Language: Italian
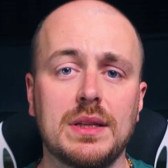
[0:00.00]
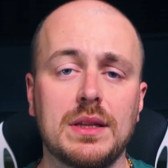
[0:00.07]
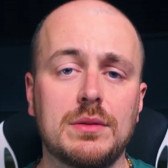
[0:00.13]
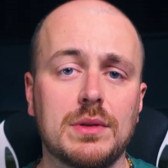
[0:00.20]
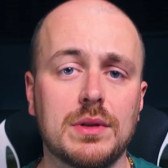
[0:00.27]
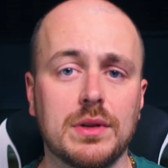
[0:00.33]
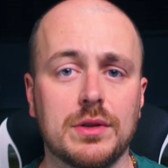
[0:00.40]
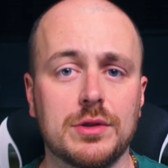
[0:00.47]
di
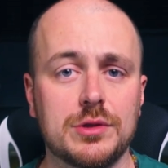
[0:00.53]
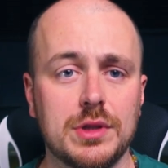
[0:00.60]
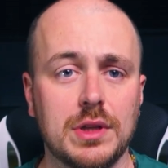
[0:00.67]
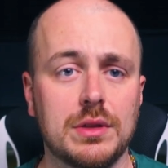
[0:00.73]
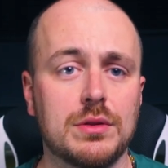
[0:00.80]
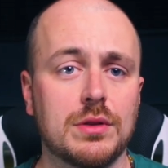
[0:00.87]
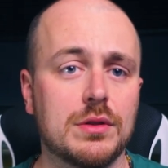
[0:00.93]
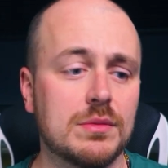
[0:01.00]
quello che ho
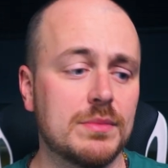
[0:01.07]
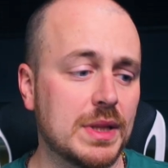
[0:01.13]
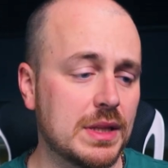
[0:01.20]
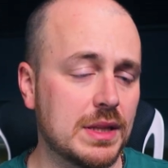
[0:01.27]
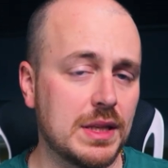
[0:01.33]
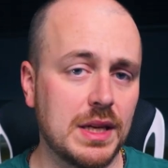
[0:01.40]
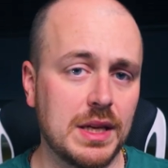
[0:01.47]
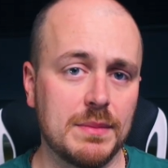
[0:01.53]
scelto
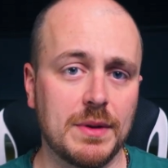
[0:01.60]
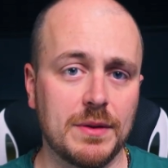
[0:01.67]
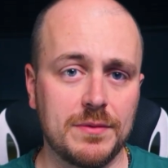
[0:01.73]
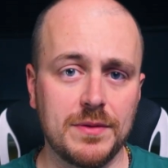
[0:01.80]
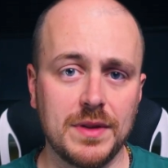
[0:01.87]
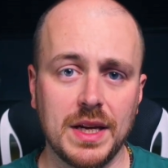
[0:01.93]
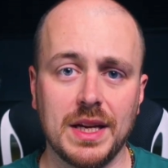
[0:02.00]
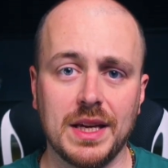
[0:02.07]
come tema
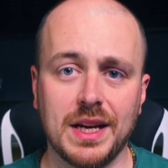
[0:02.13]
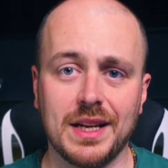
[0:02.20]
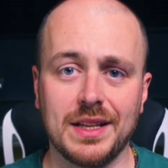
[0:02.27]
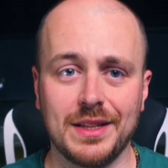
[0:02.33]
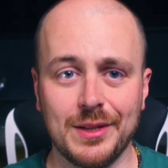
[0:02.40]
fiera